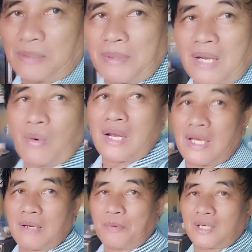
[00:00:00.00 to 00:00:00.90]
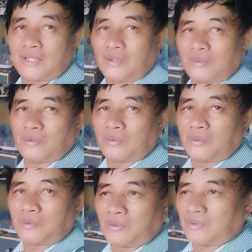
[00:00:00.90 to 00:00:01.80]
binawalan na po dito
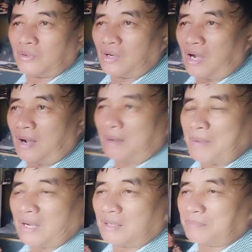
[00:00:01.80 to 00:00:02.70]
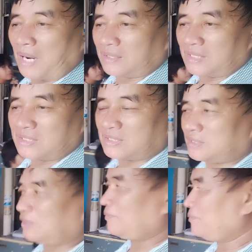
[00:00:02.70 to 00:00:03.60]
uh,
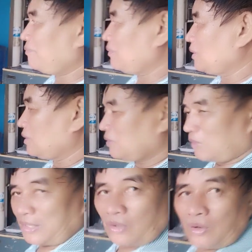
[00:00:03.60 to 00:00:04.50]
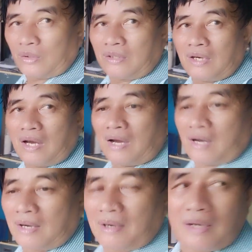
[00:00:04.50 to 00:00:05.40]
mag-practice. Ngayon,
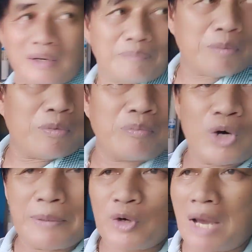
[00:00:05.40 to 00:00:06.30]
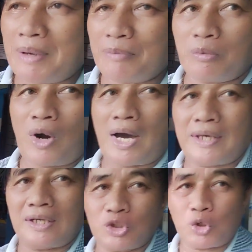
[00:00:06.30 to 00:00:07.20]
uh, muli po namin
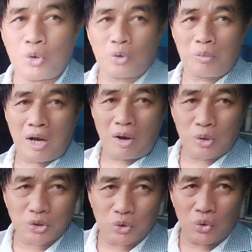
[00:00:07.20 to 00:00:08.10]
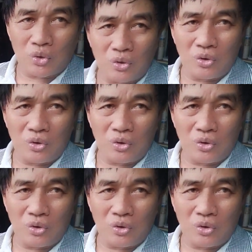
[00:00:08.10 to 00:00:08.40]
bubuhayin. So yung mga gustong